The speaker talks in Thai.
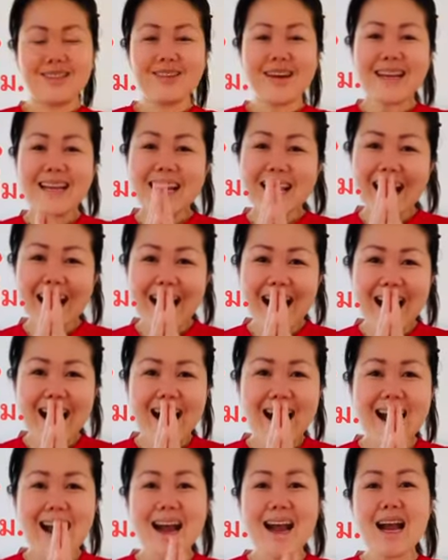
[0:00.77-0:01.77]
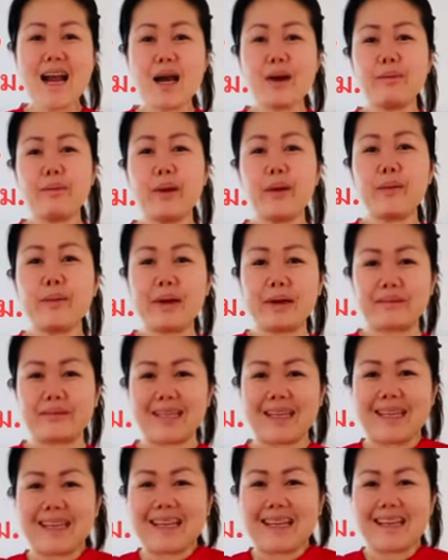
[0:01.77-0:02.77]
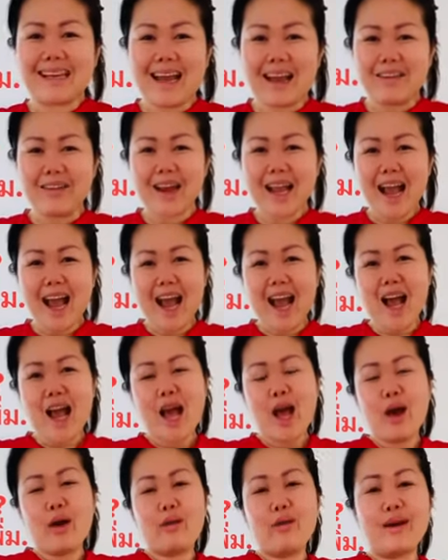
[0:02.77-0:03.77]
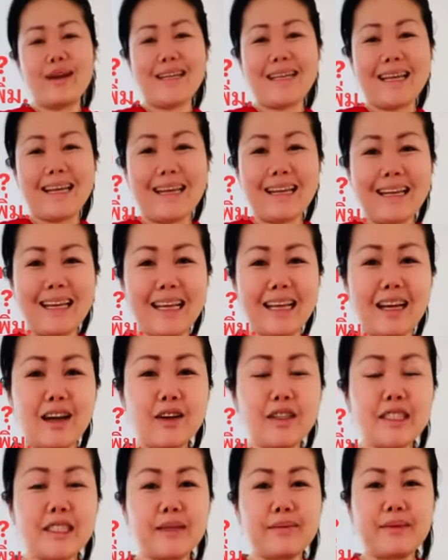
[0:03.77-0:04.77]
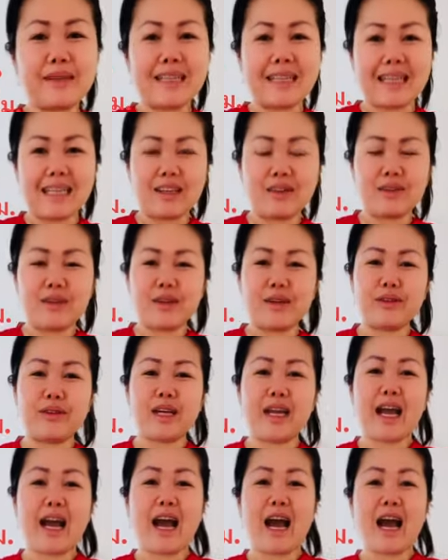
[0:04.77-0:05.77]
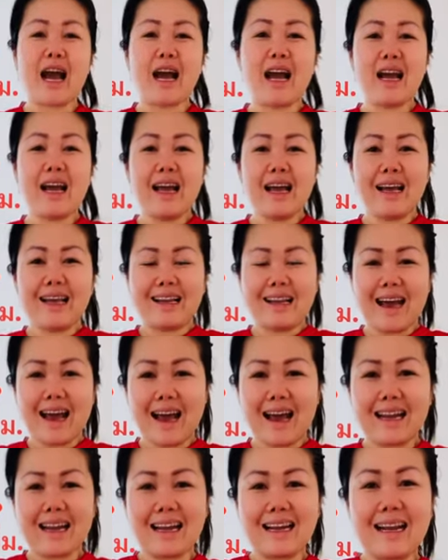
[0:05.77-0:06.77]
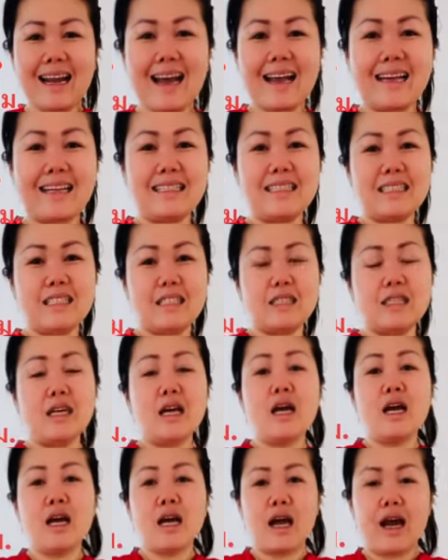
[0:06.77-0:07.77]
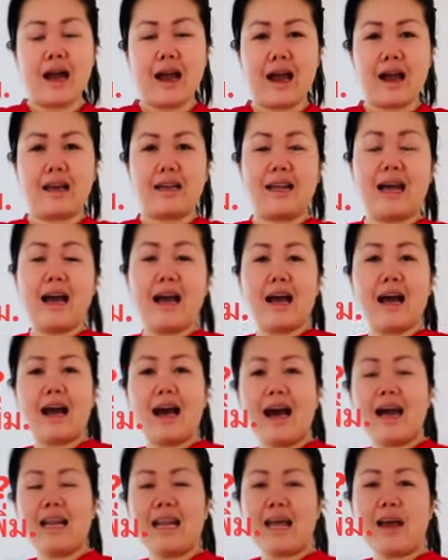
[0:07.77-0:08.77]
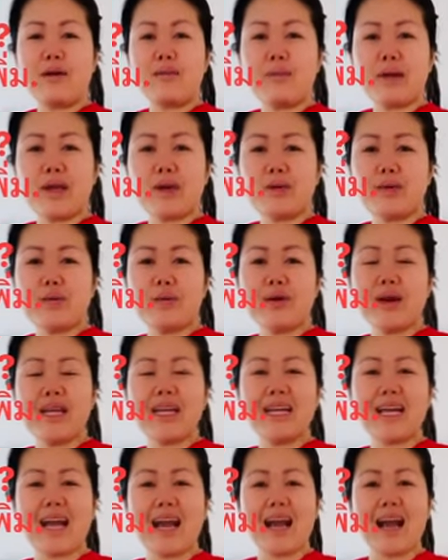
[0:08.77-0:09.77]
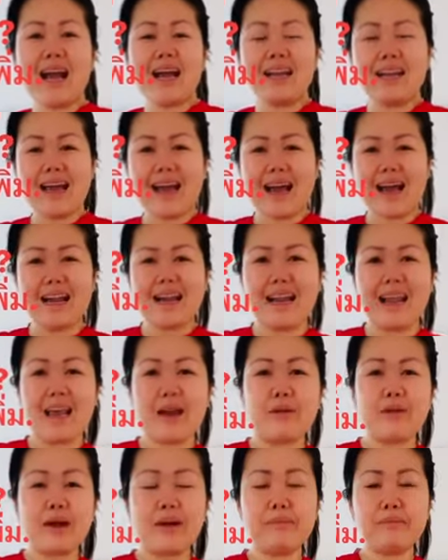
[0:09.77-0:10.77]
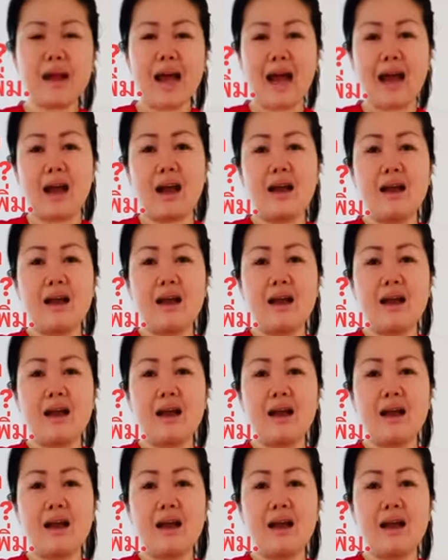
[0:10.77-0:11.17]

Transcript: วัสดีค่ะพบกับหนิงอีกแล้วนะคะ วันนี้หนิงก็จะมารีวิวนะคะ ทานอะไรถึงทานแล้วไม่อ้วนนะคะ ทานแล้วน้ำหนัก